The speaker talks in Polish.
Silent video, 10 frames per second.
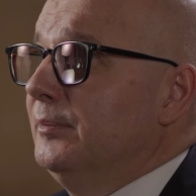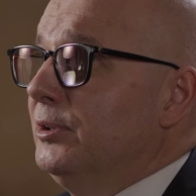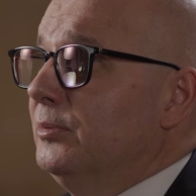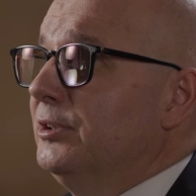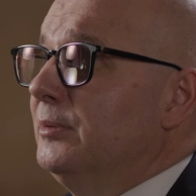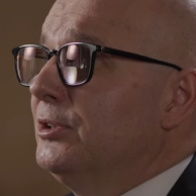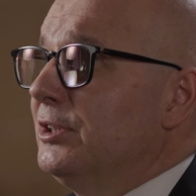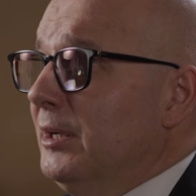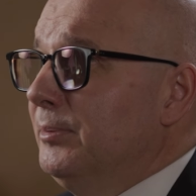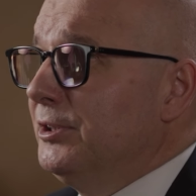Promujemy
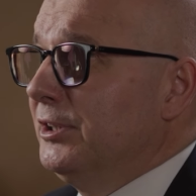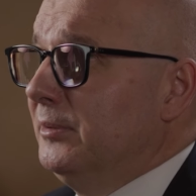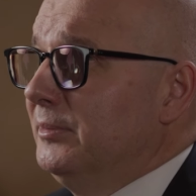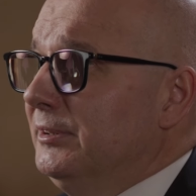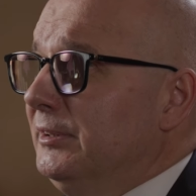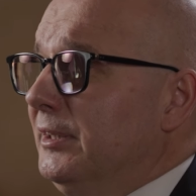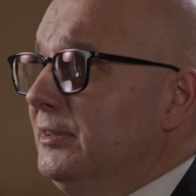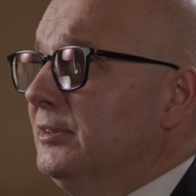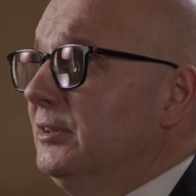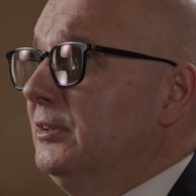szkaplerz
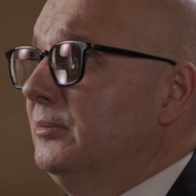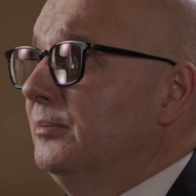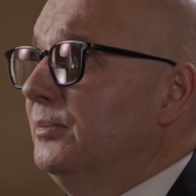karmelitański,